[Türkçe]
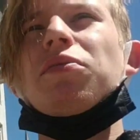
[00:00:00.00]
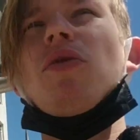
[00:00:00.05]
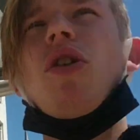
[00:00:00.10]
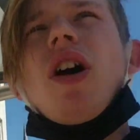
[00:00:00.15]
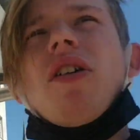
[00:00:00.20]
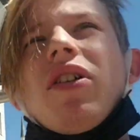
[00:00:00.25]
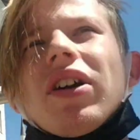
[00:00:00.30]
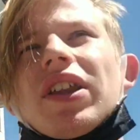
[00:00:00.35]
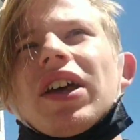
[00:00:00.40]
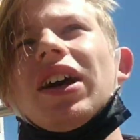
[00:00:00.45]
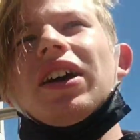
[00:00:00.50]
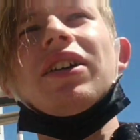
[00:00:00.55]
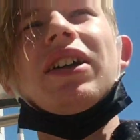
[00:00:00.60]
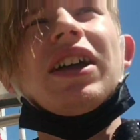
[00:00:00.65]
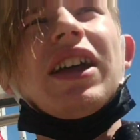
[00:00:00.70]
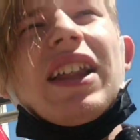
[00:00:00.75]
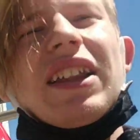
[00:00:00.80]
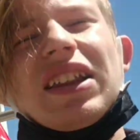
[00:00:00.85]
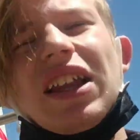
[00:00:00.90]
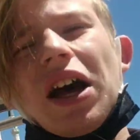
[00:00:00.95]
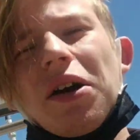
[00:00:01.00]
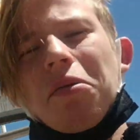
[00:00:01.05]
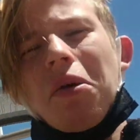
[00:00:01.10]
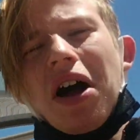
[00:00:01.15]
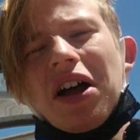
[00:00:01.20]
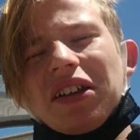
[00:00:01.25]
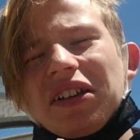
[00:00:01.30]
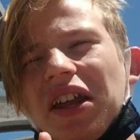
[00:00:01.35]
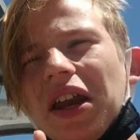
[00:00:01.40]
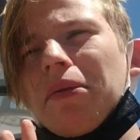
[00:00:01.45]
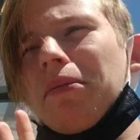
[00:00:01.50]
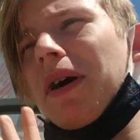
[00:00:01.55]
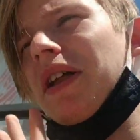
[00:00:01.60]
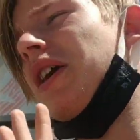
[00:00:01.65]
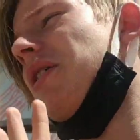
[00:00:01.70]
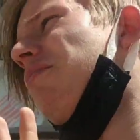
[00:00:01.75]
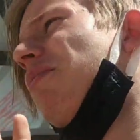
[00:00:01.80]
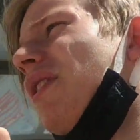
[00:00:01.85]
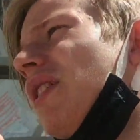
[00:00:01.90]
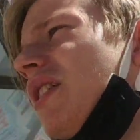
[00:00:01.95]
Bu havada tam antrenman
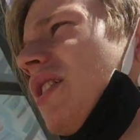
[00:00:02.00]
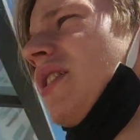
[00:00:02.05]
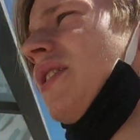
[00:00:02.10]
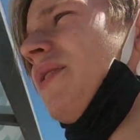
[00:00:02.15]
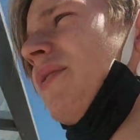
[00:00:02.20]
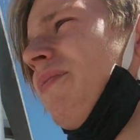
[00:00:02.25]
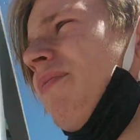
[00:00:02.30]
yapılır.